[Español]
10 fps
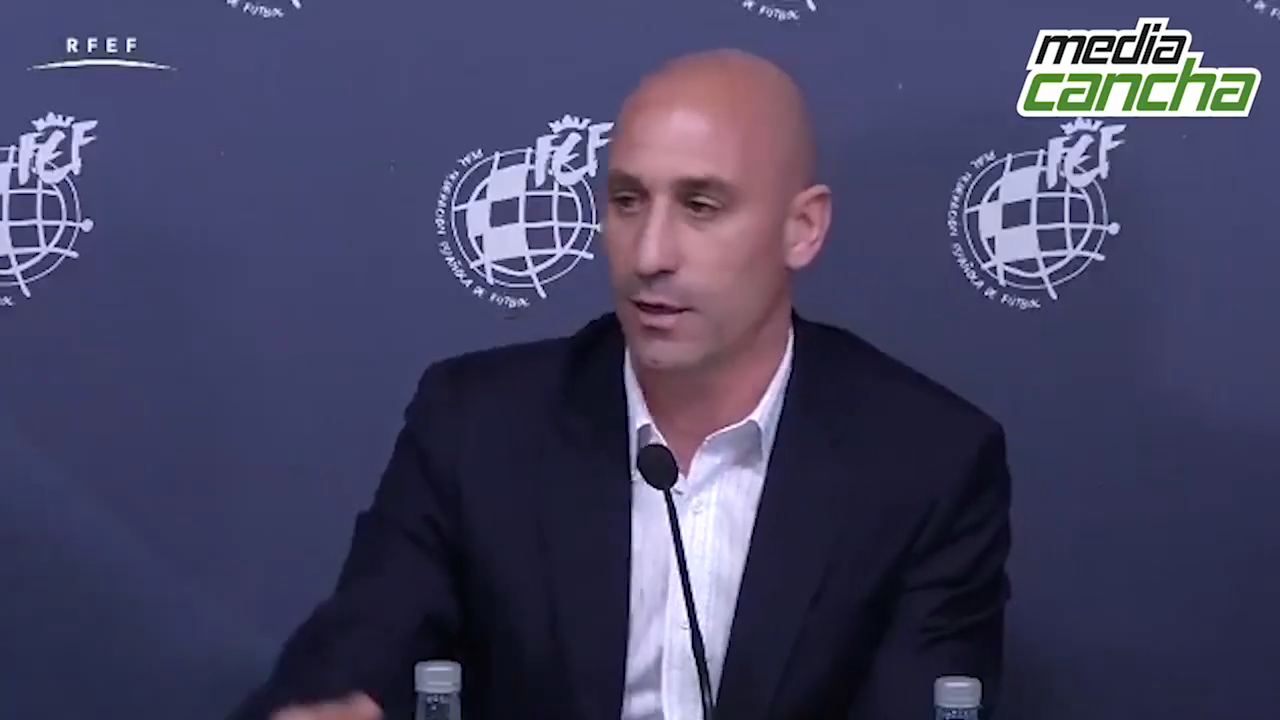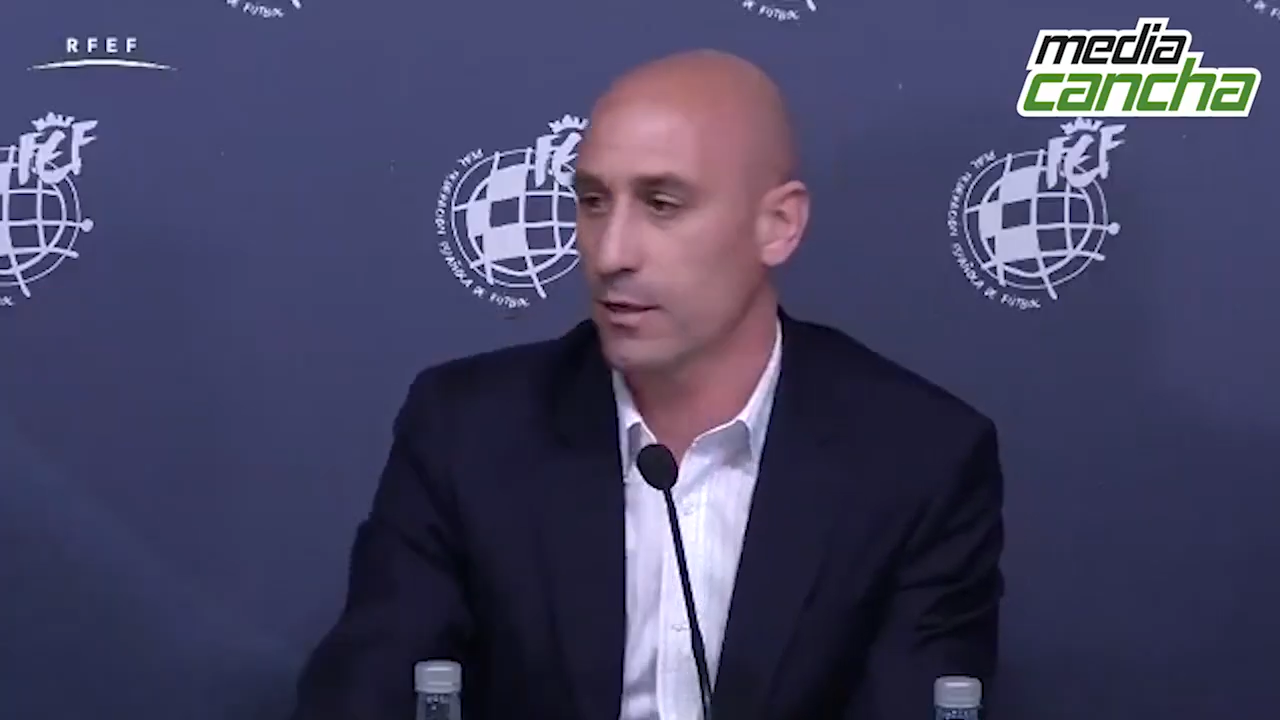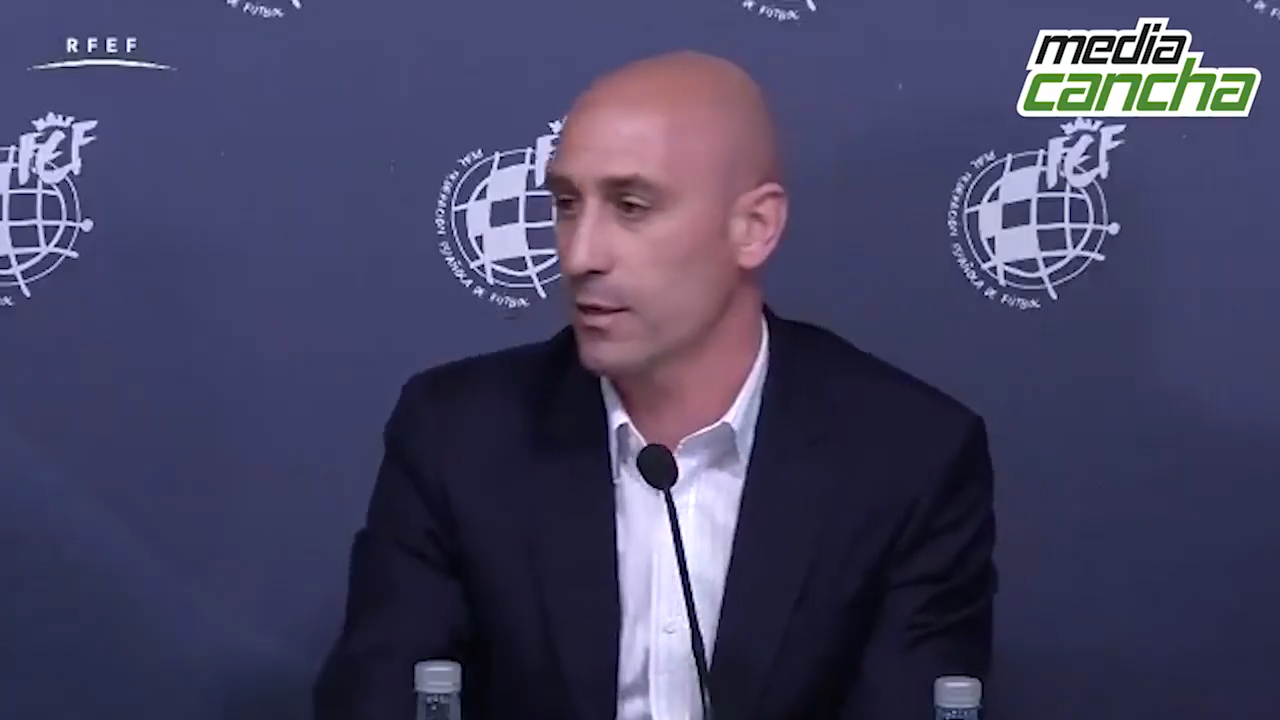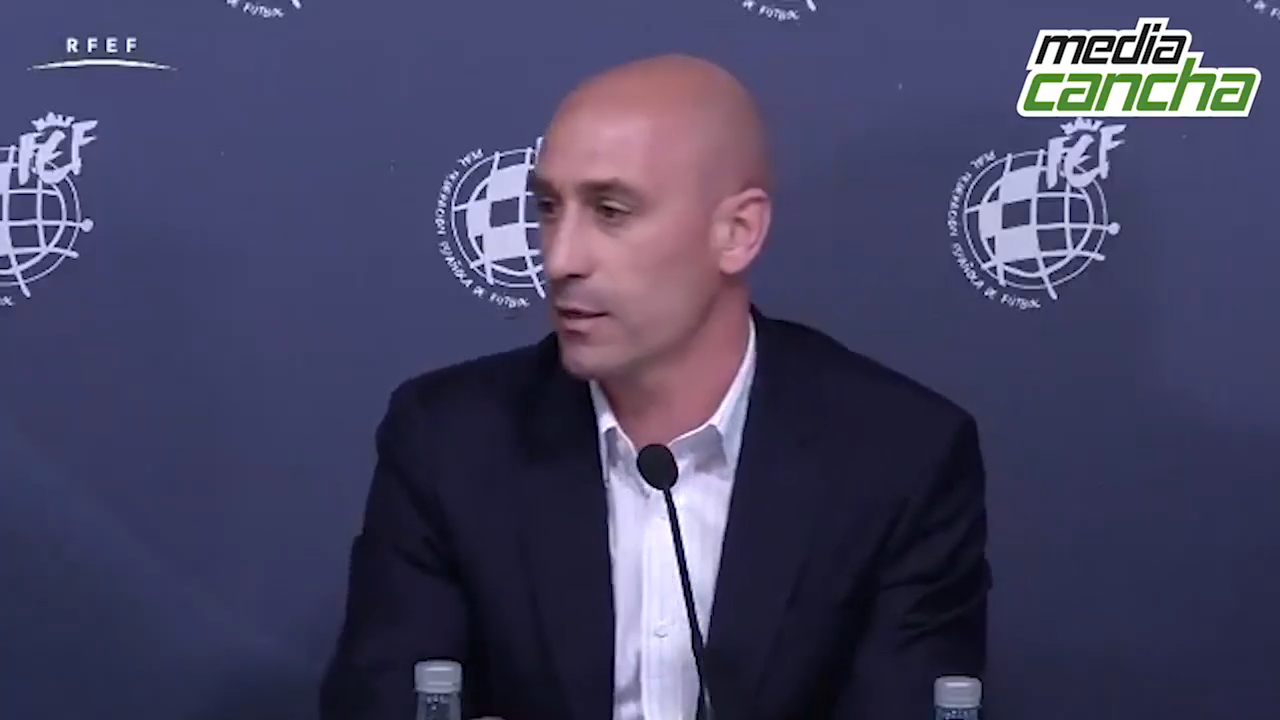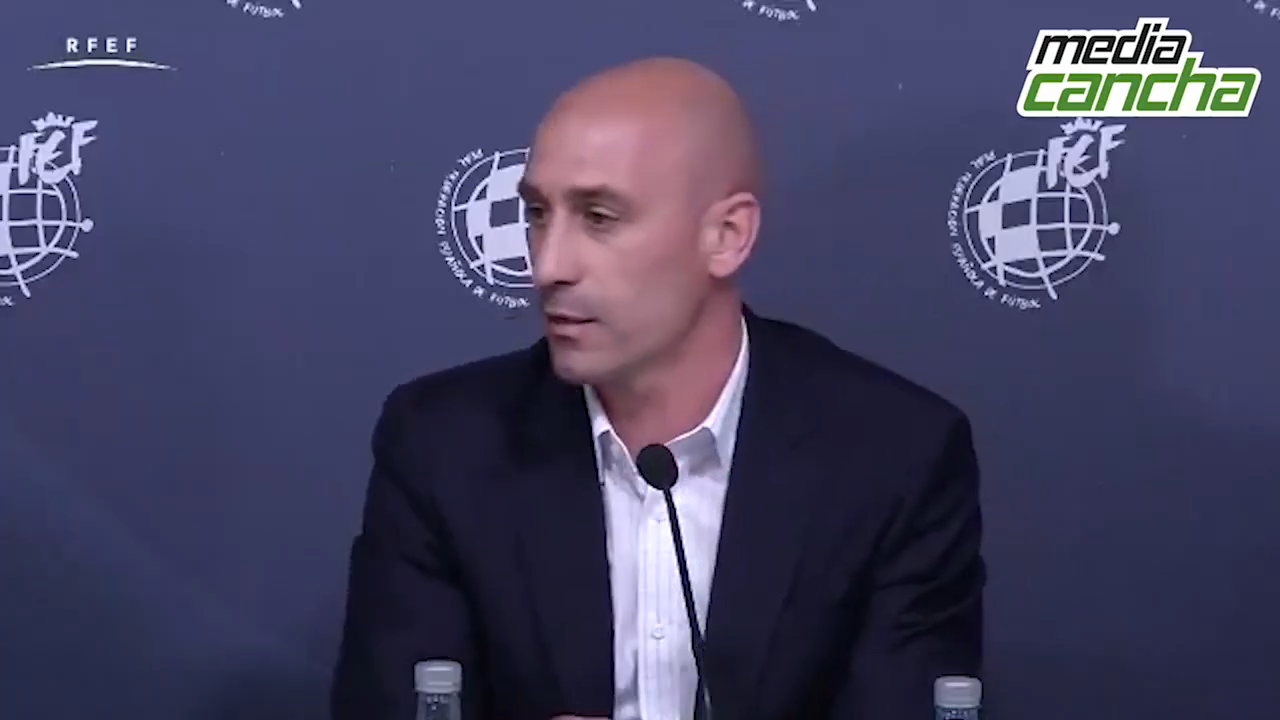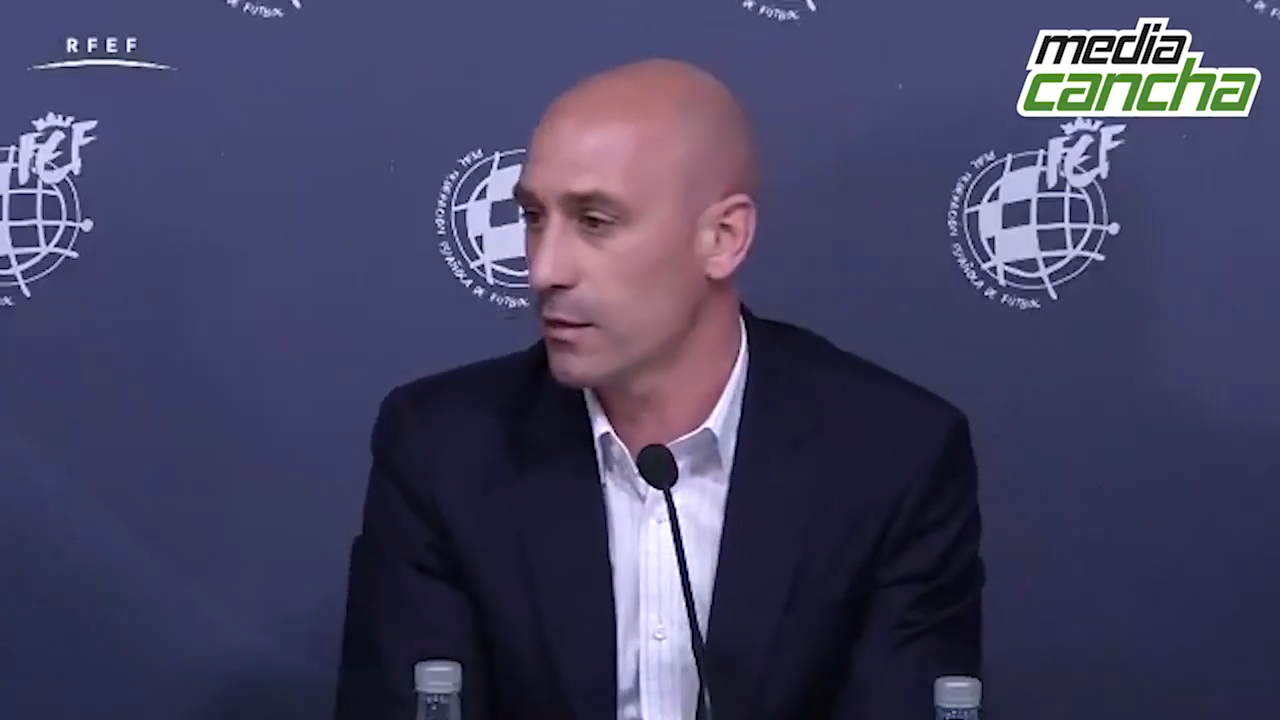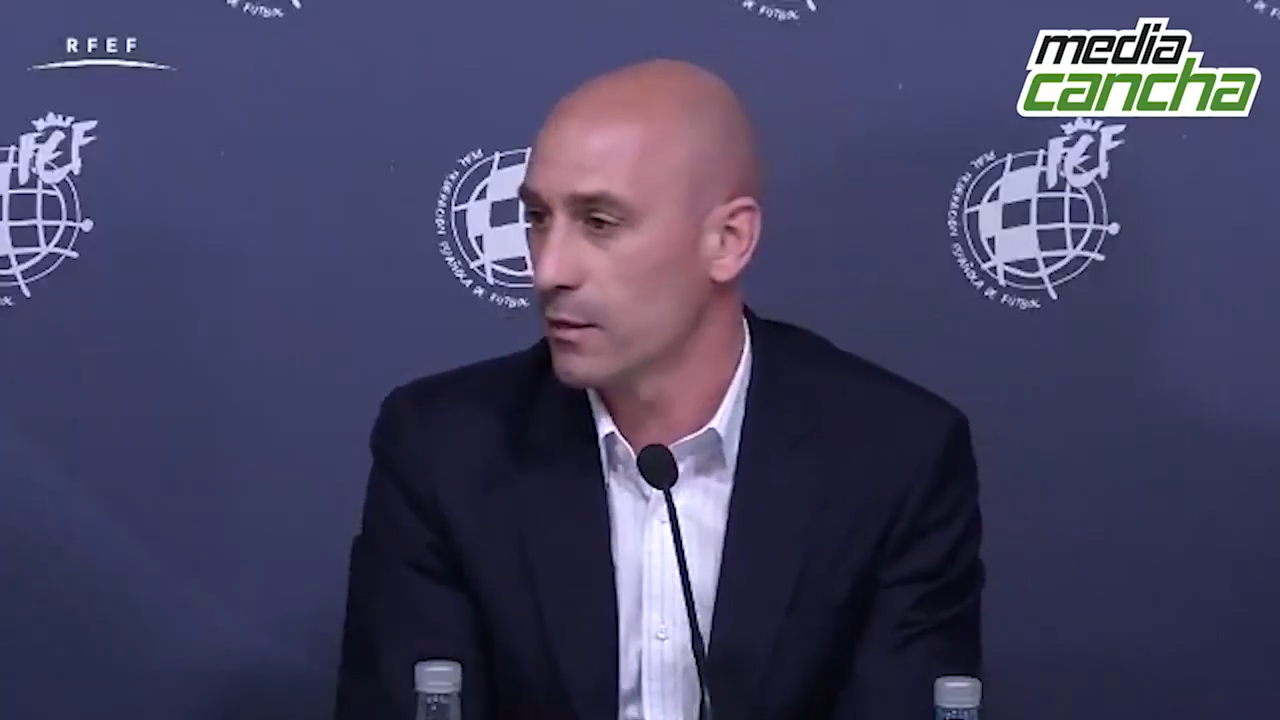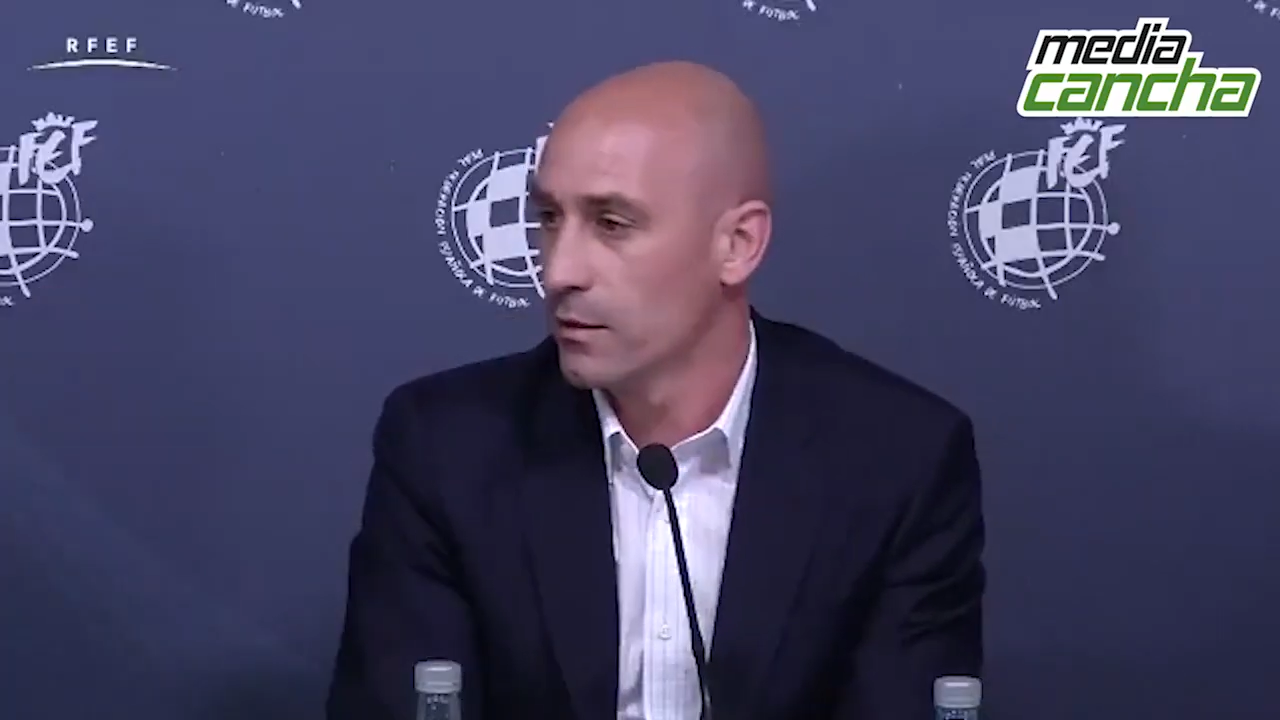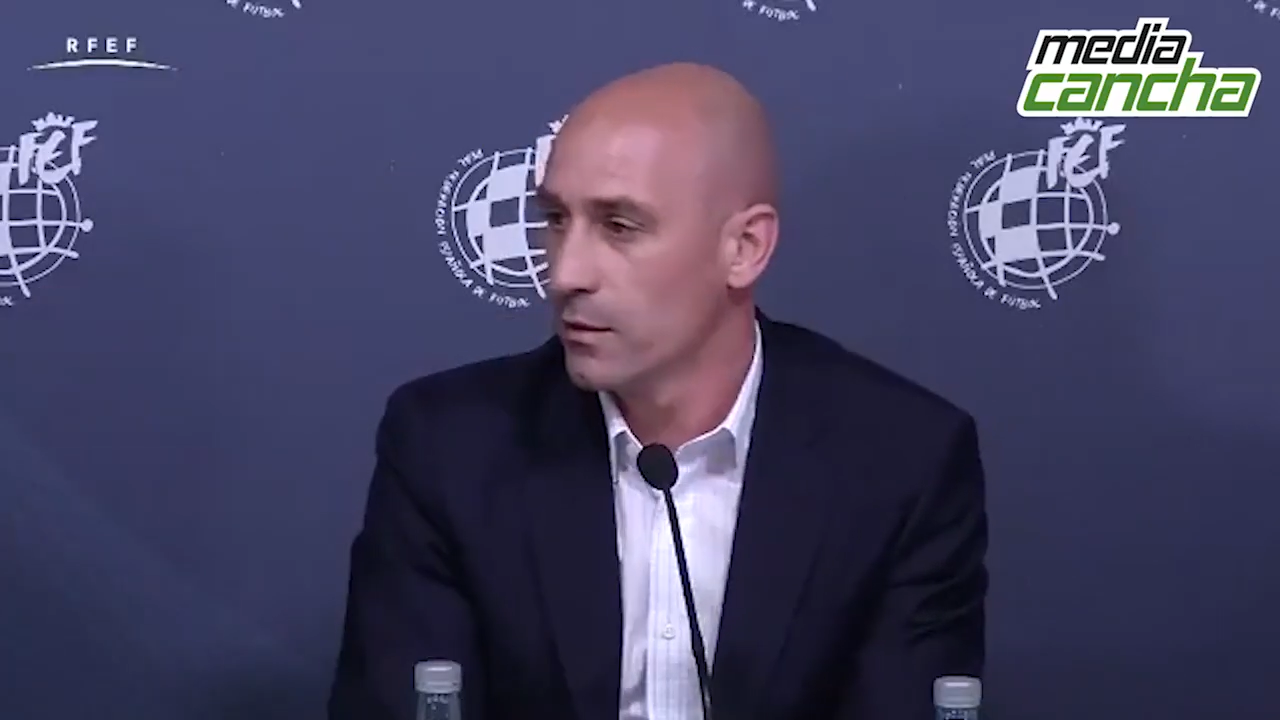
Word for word: del propio Luis